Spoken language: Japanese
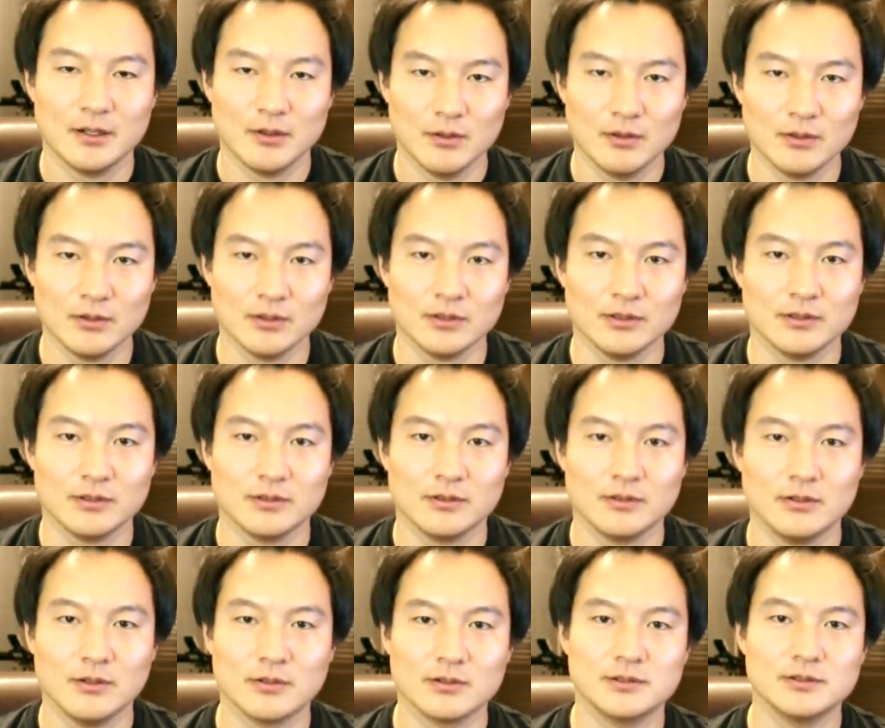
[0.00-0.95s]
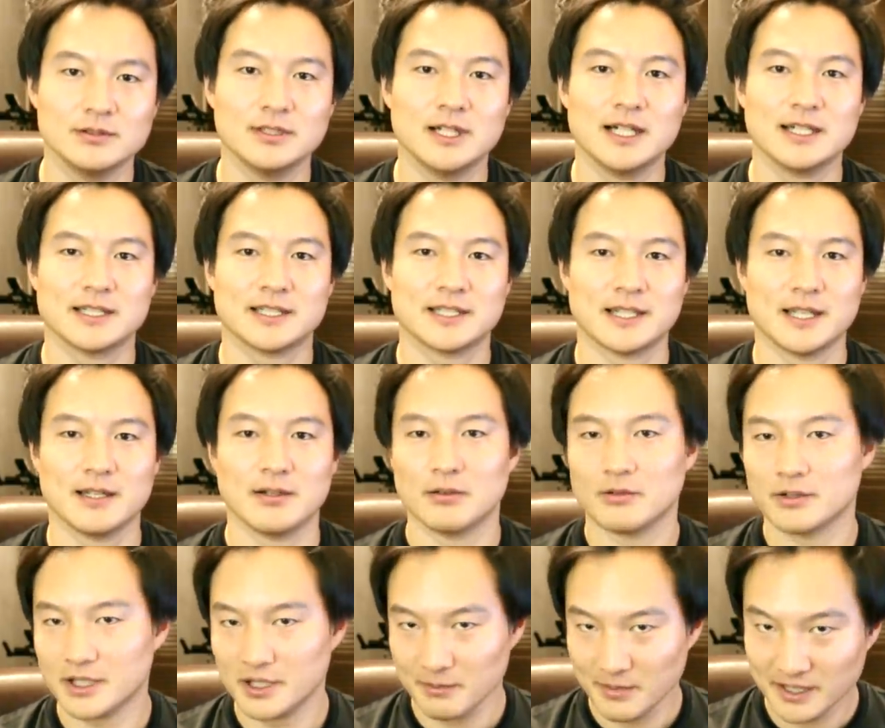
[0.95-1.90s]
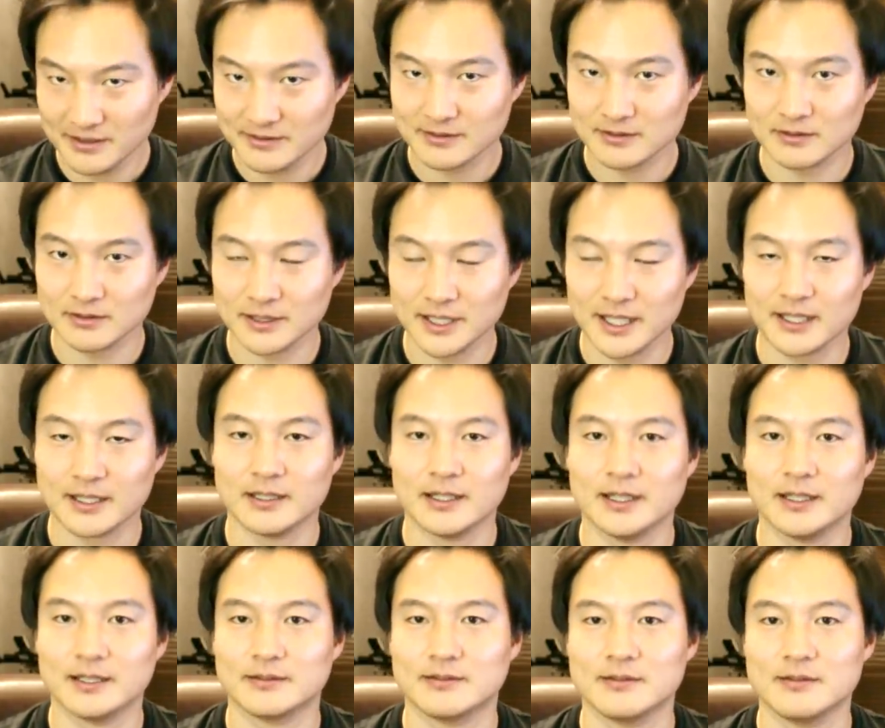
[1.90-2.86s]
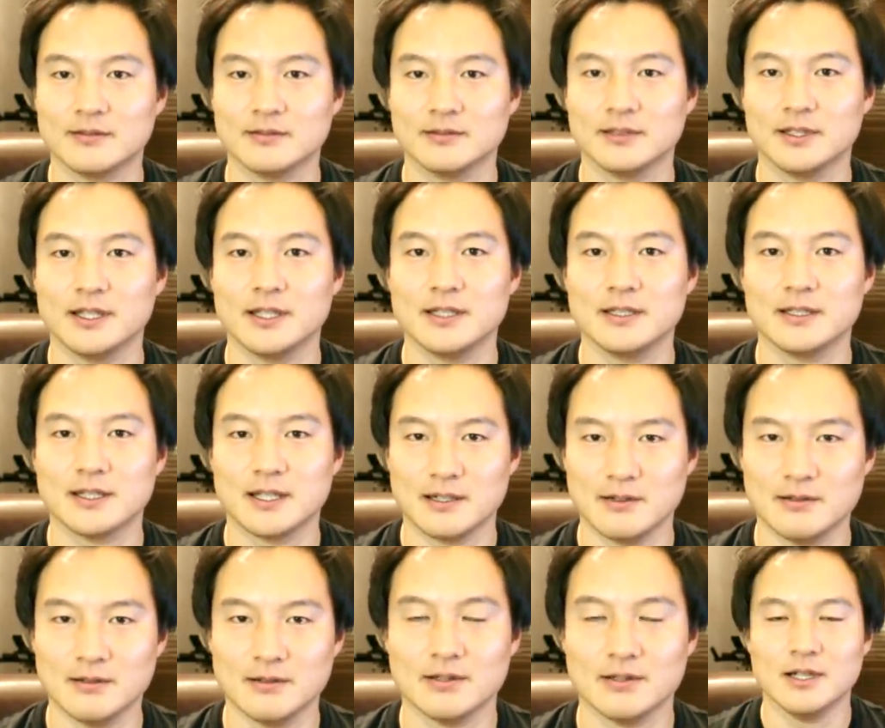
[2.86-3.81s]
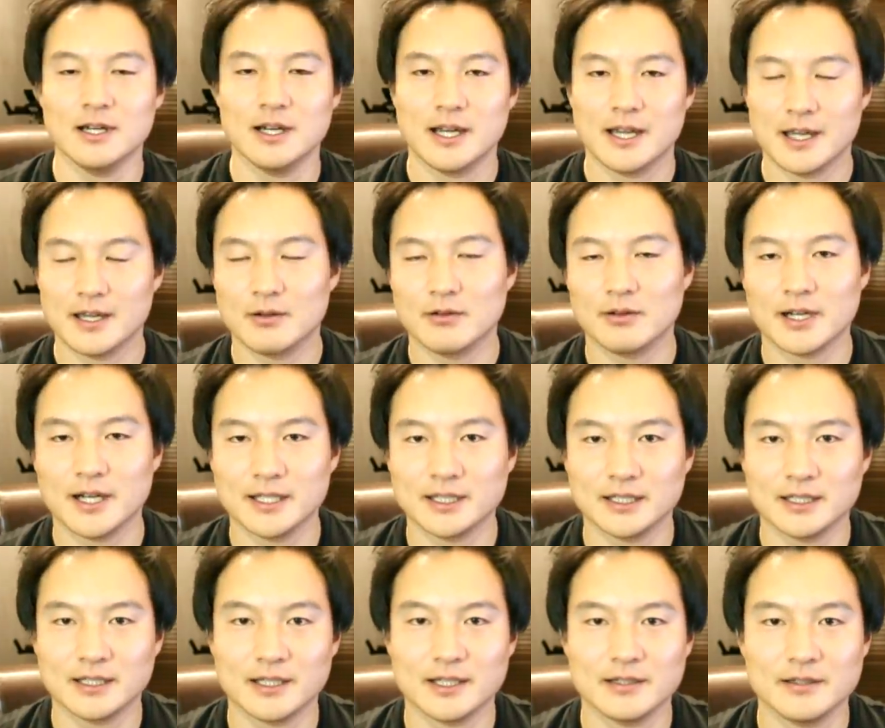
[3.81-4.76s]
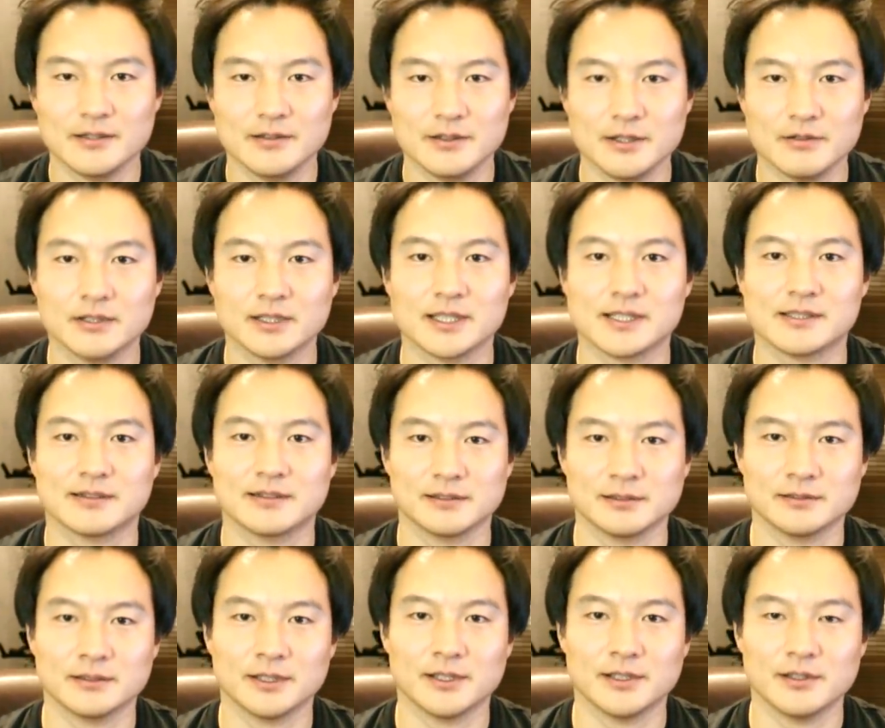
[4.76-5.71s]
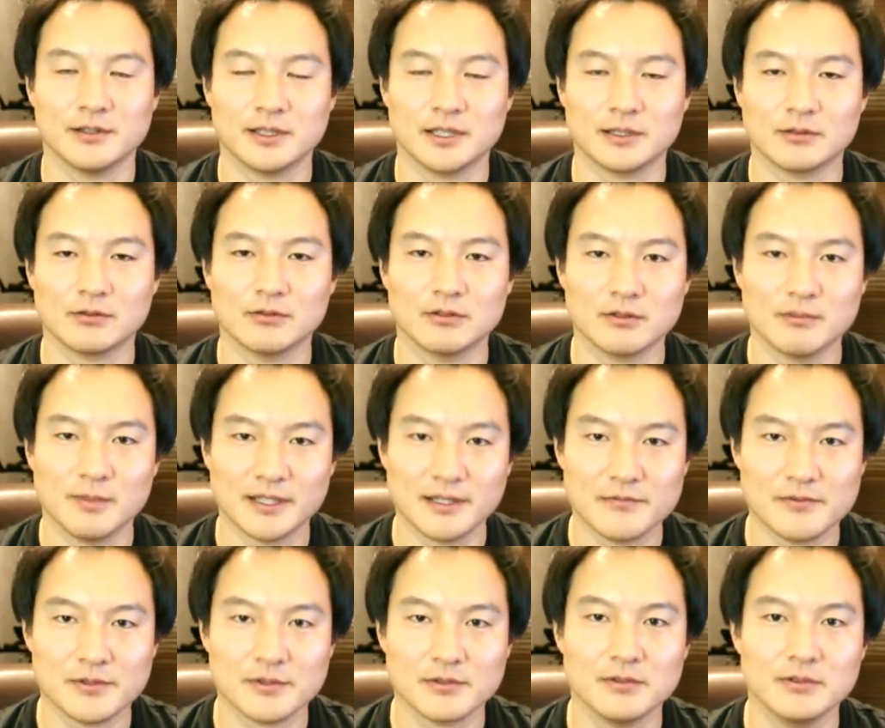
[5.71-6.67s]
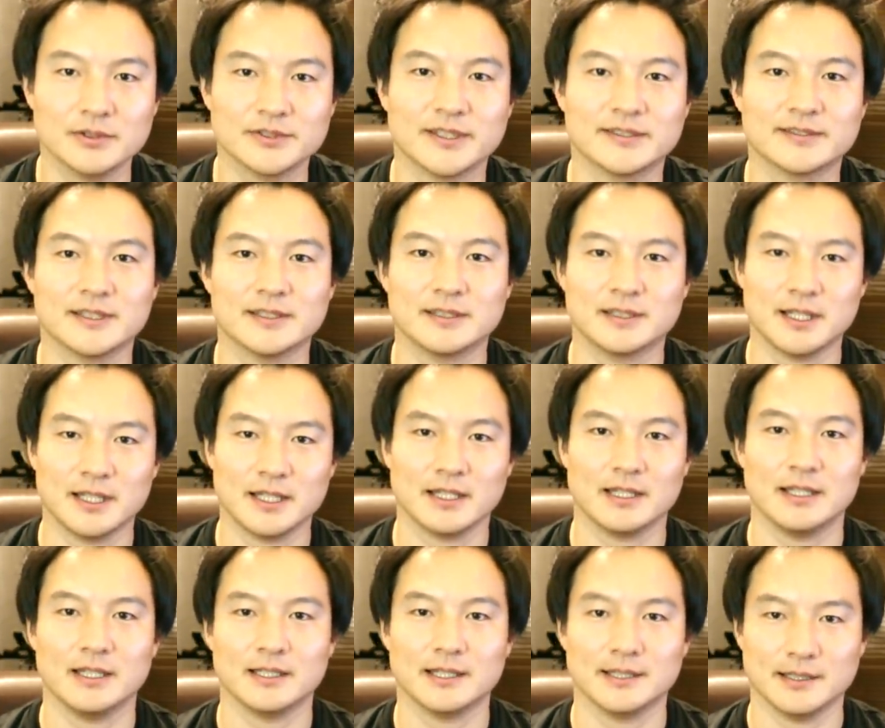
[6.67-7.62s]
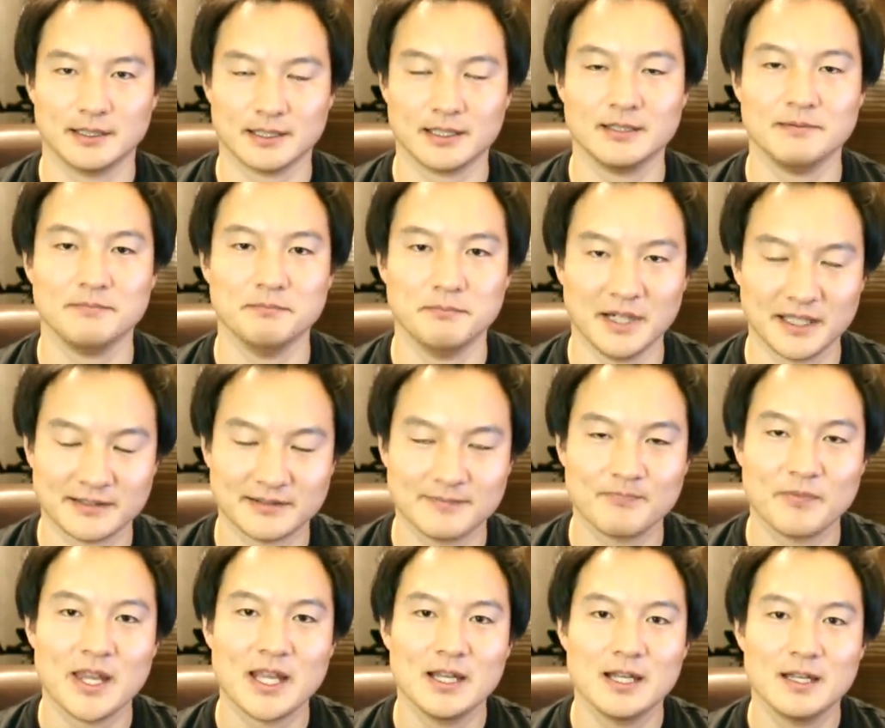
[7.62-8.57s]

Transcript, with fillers: を録画しておきますので、えそのデータを、えご覧いただけるようにお渡しするというようなところまでフォローをさせていただきます。